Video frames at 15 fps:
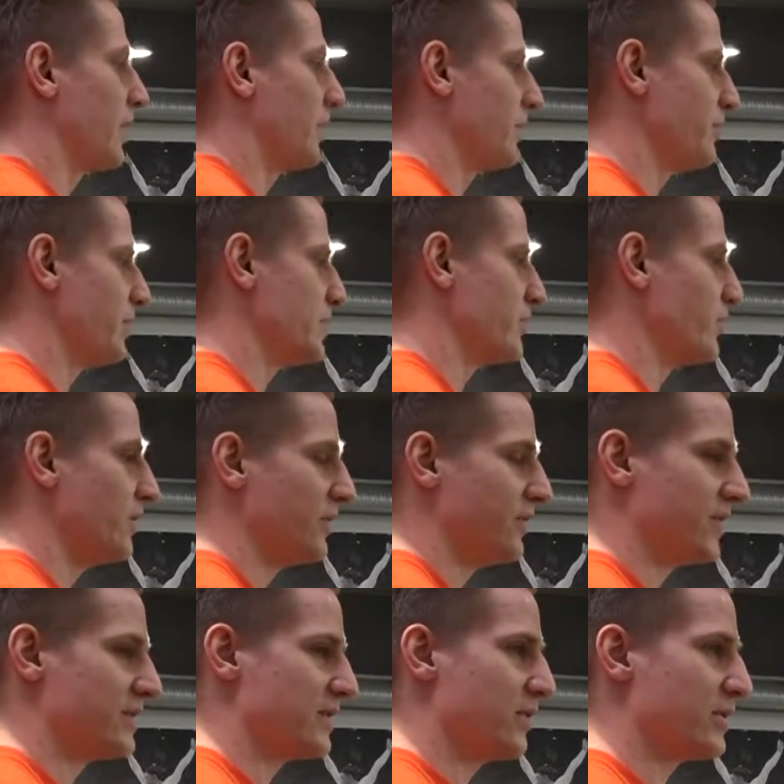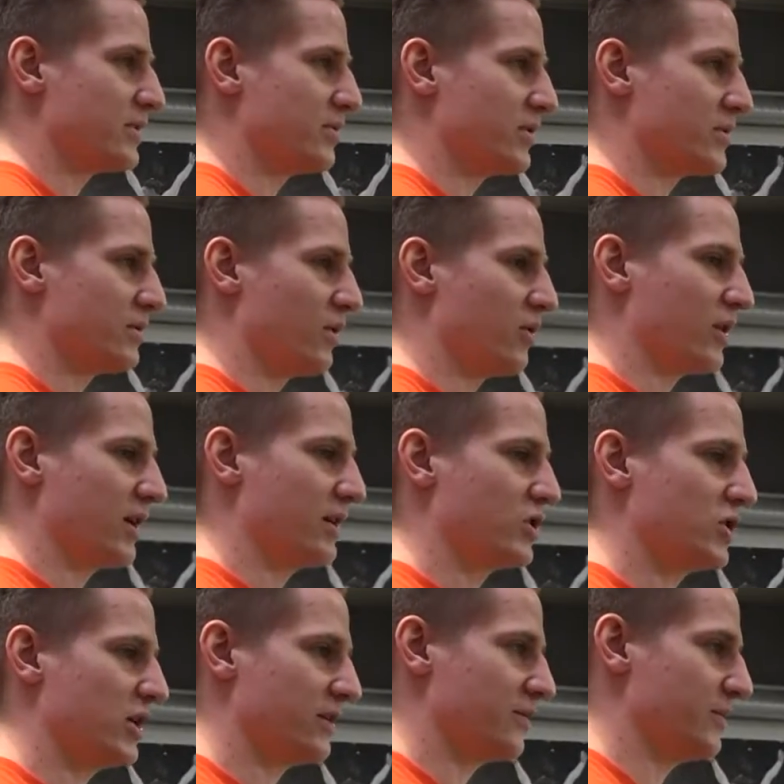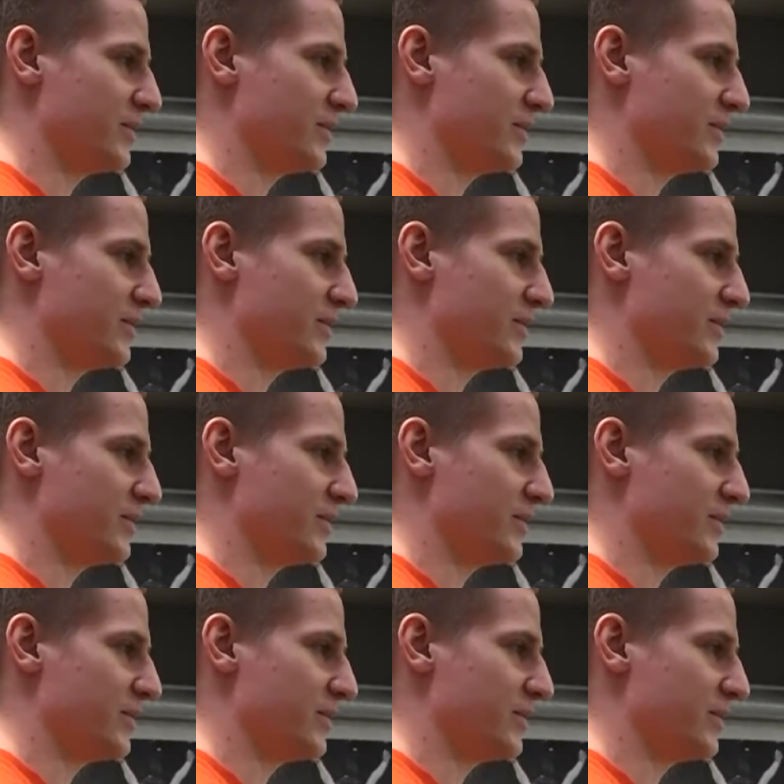ich persönlich finde es aber zum Beispiel auch gar nicht schlecht,